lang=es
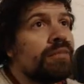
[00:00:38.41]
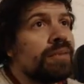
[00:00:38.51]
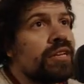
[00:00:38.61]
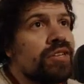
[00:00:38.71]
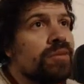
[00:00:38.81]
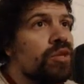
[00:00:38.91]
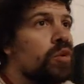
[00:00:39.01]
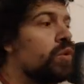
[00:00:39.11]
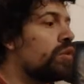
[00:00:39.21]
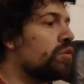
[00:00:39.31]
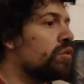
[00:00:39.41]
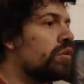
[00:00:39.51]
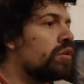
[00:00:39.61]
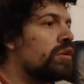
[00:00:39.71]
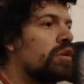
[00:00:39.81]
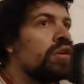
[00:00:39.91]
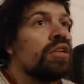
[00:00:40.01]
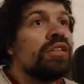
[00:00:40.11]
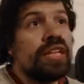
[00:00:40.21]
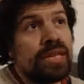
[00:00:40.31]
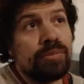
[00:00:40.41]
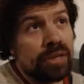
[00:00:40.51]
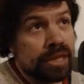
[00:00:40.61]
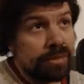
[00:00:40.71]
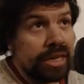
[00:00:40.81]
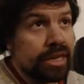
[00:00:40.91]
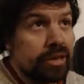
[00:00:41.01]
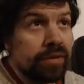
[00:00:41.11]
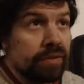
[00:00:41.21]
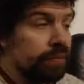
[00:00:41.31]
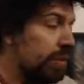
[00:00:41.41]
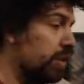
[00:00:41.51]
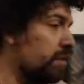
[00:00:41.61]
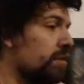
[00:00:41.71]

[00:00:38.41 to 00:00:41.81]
para hacer videojuegos del tipo RPG, ¿no? Bien.